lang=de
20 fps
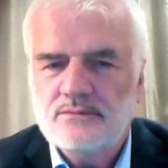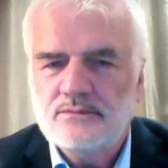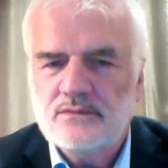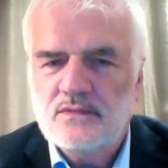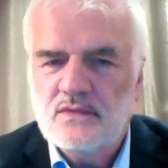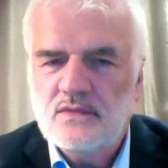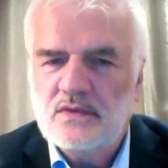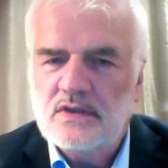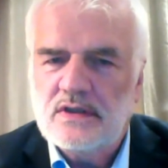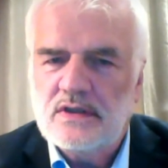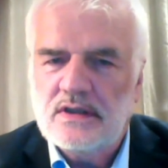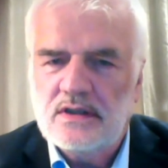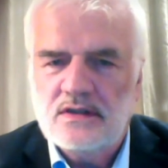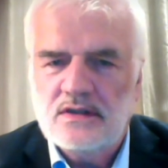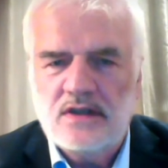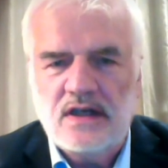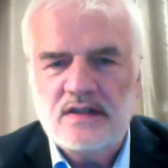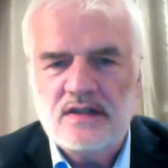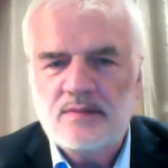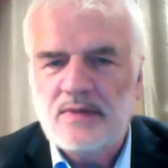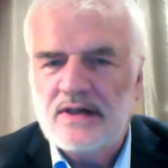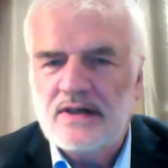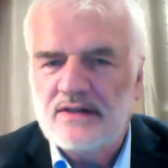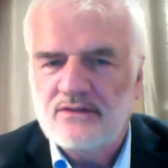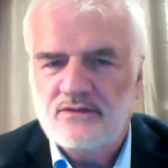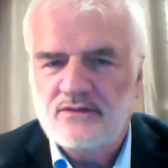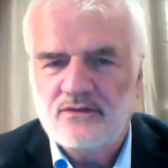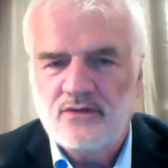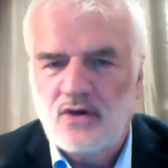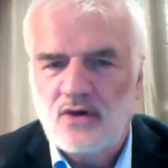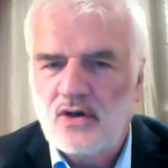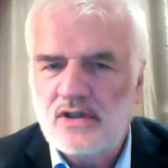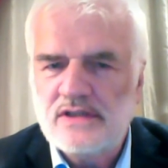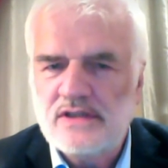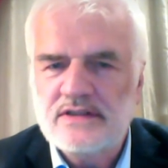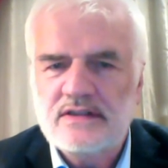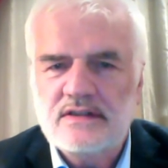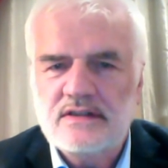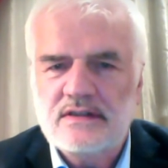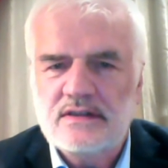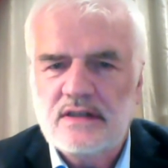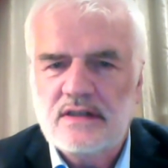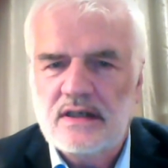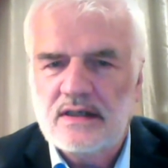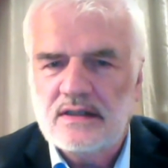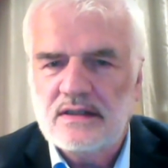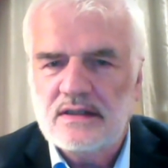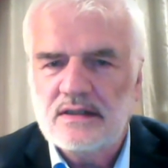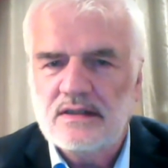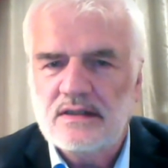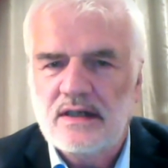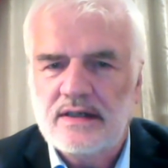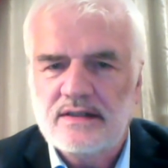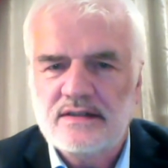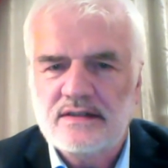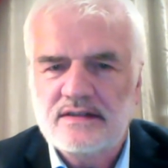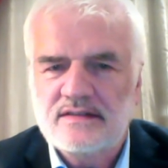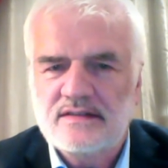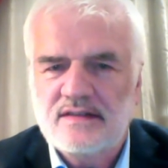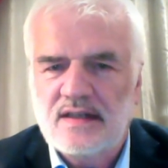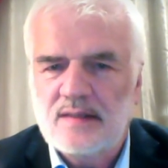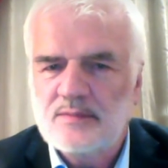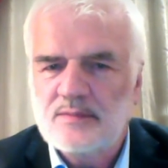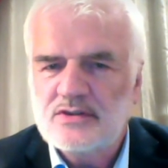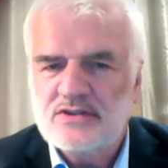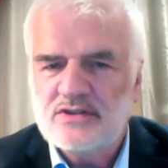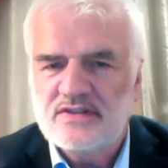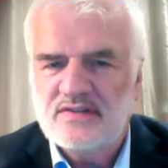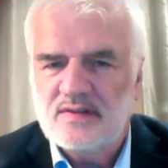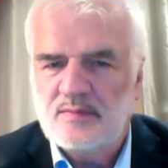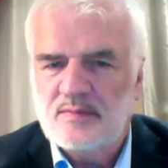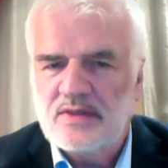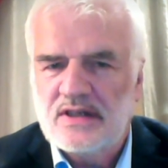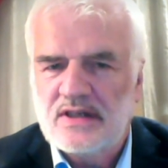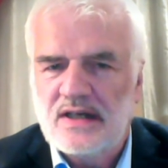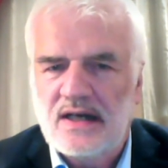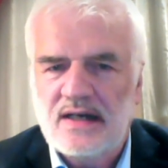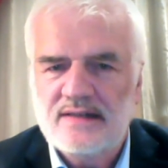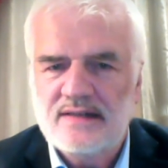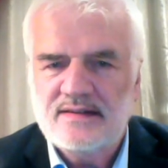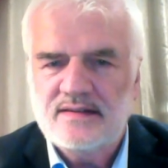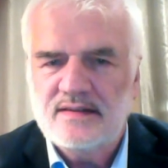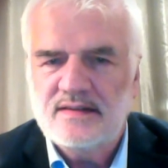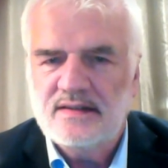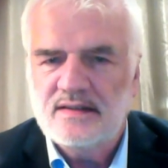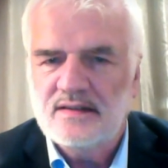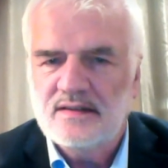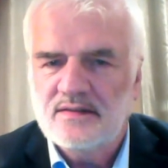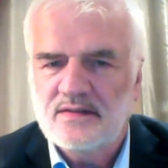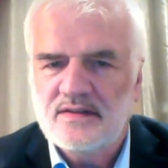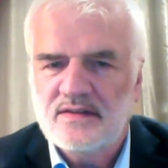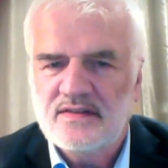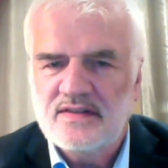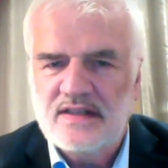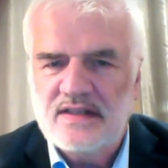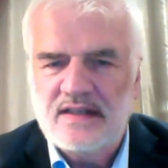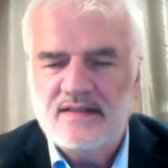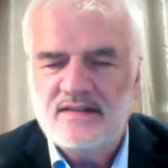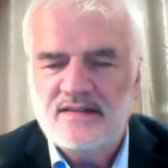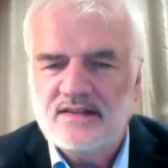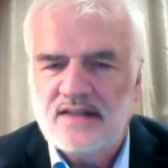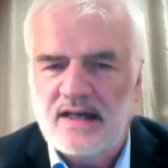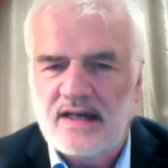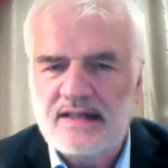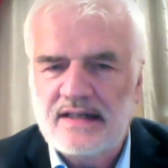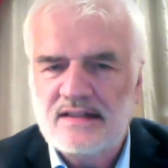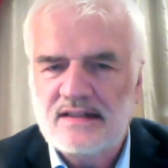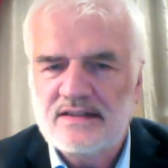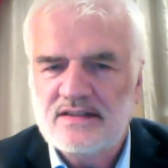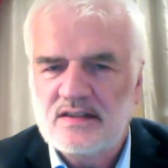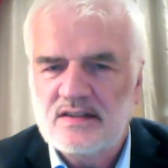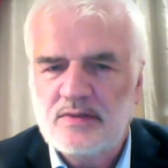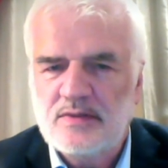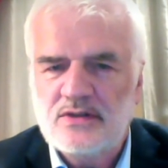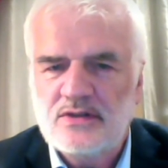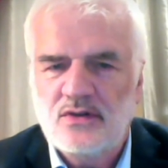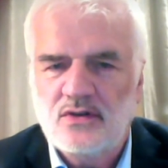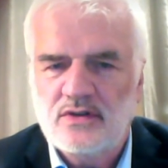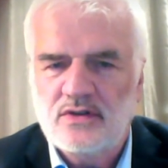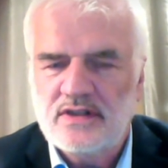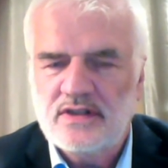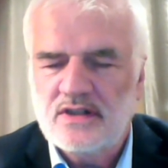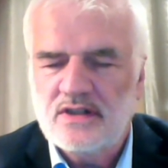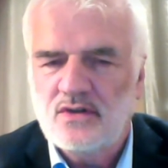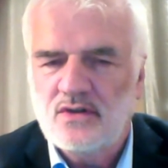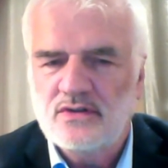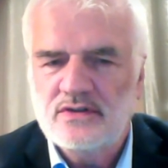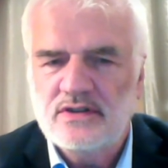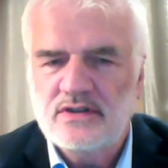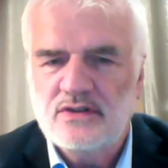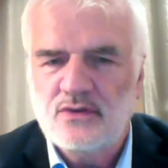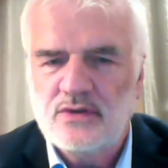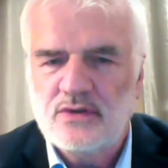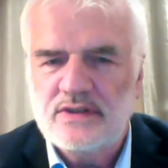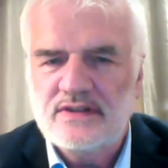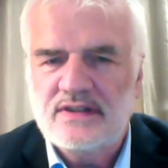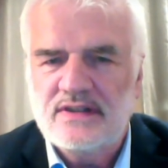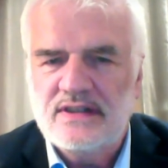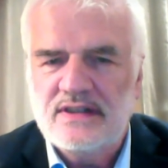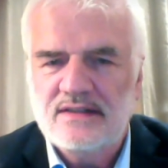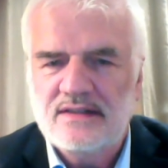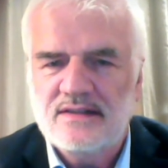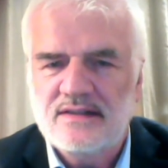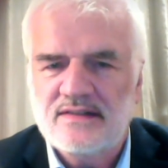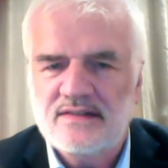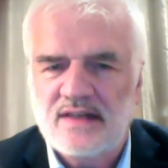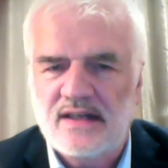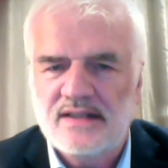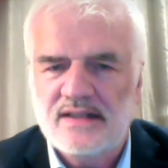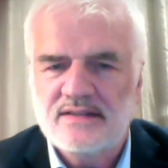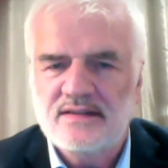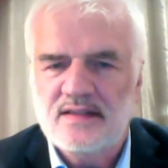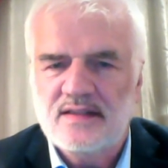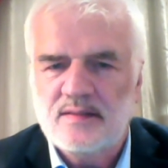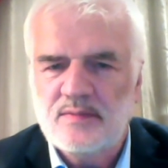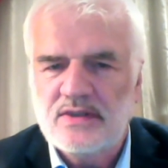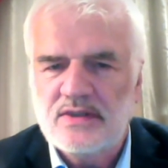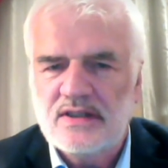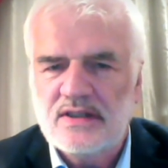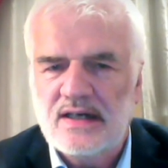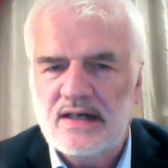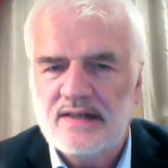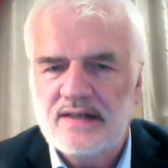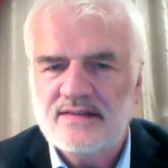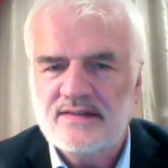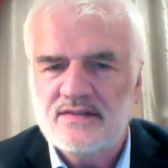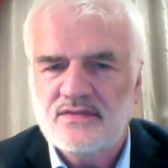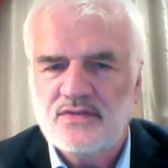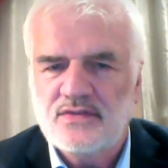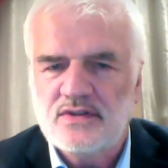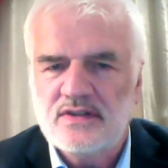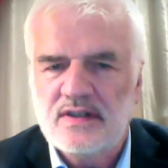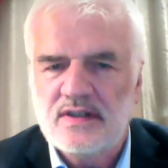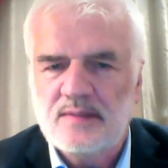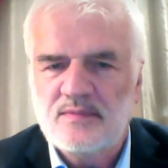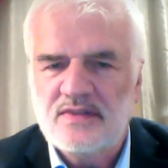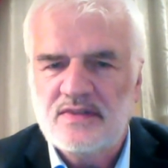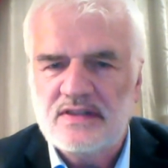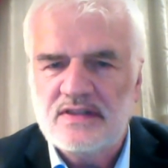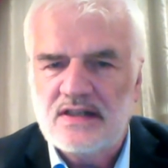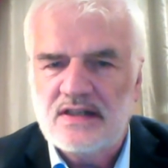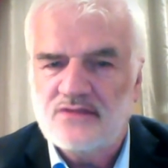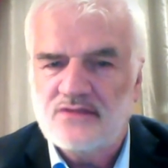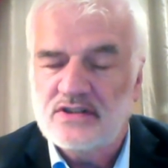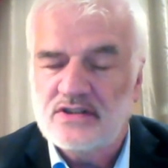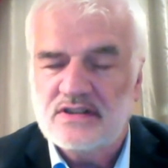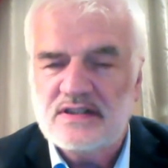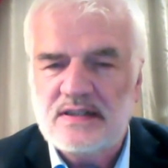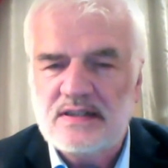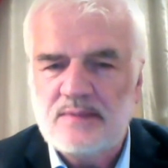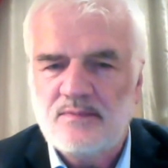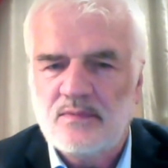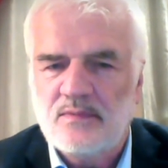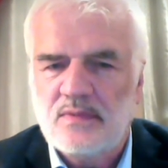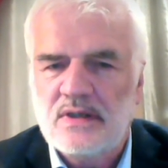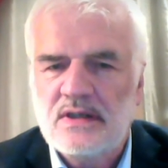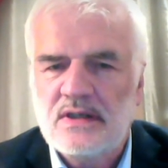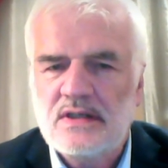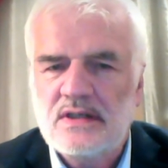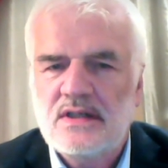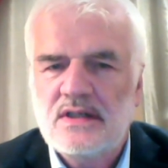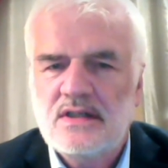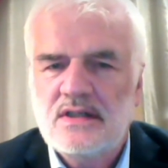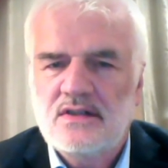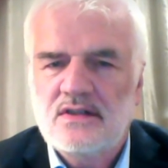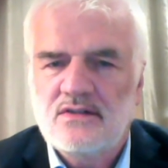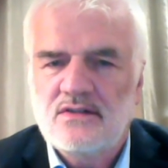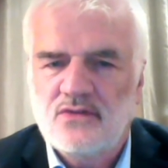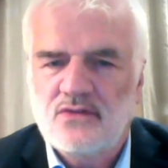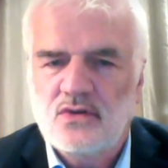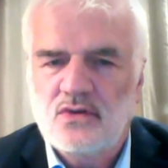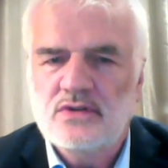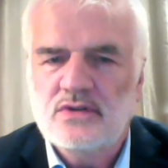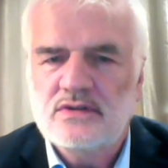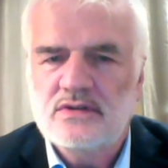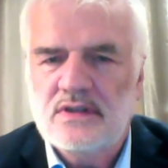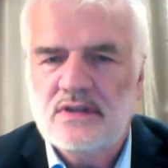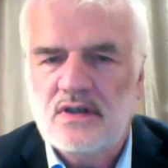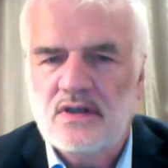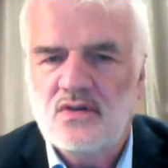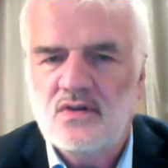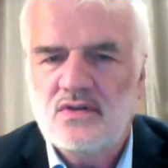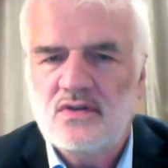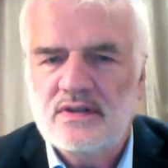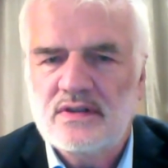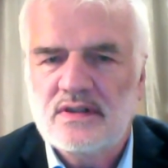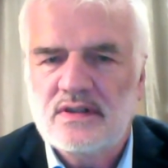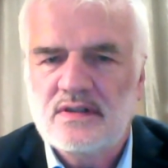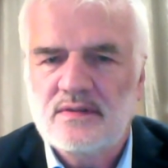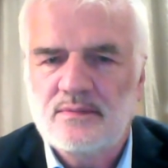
Die Taliban wollen äh, ein islamisches Emirat. Sie sehen sich eigentlich immer noch in der Kontinuität des alten Emirats, von dem sie ja vertrieben wurden, auch äh,